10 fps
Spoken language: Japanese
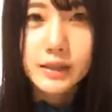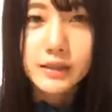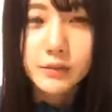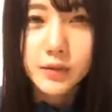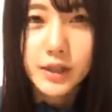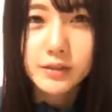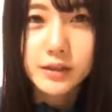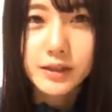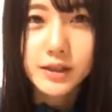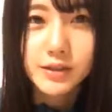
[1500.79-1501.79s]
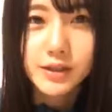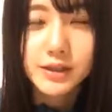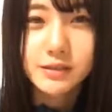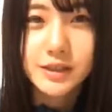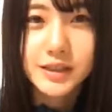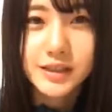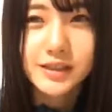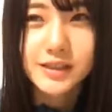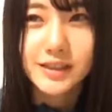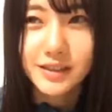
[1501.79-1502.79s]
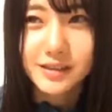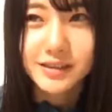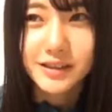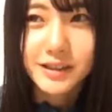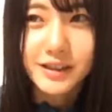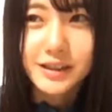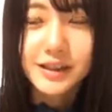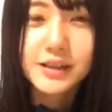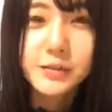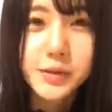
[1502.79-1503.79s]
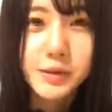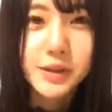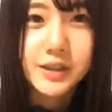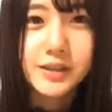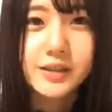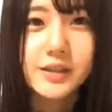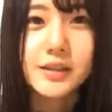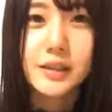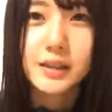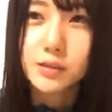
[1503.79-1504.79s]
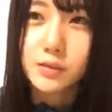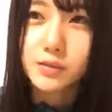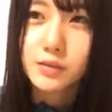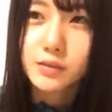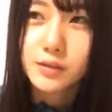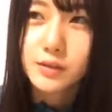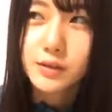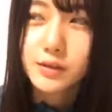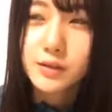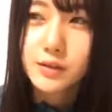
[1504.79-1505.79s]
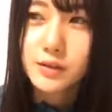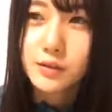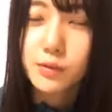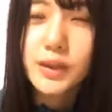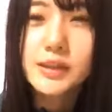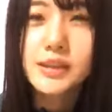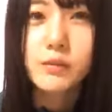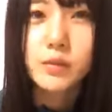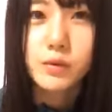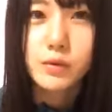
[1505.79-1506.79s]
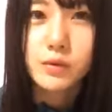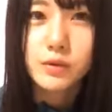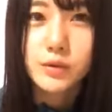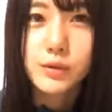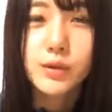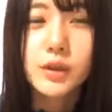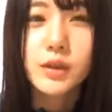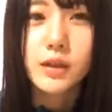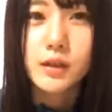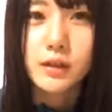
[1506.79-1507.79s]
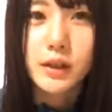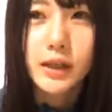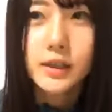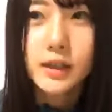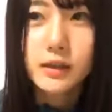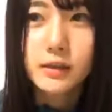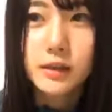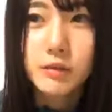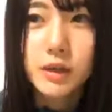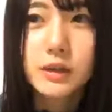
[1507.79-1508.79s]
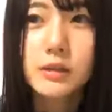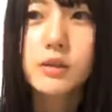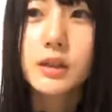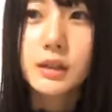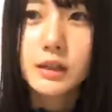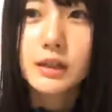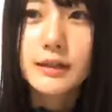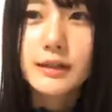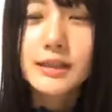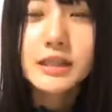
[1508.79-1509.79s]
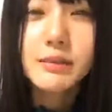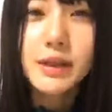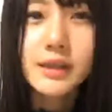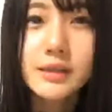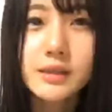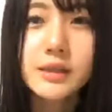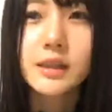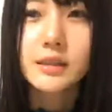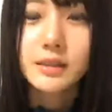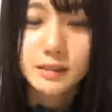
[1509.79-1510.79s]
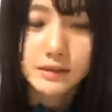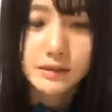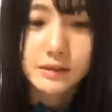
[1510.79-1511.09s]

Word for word: 帯買ってもらえるだけで私は嬉しかったから何も言わなかったんだけどお姉ちゃんもそうだったから携帯買ってもらった時に一番安いやつ